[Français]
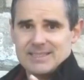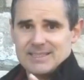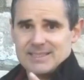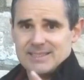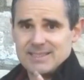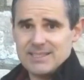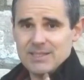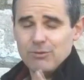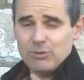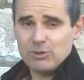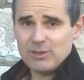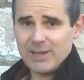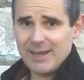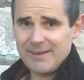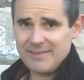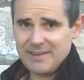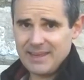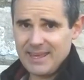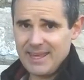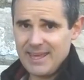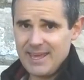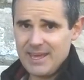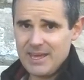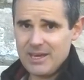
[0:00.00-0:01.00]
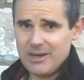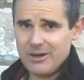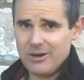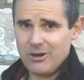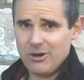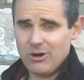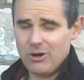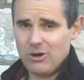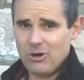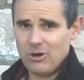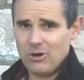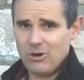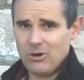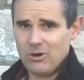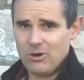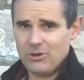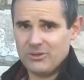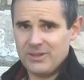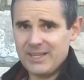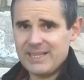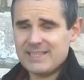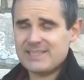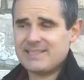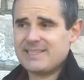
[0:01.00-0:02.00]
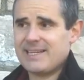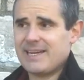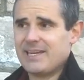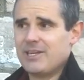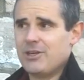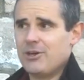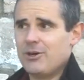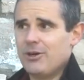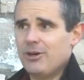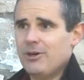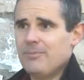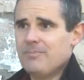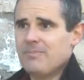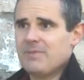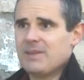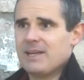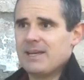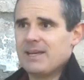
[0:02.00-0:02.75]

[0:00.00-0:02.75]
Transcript: Si vous travaillez en extérieur,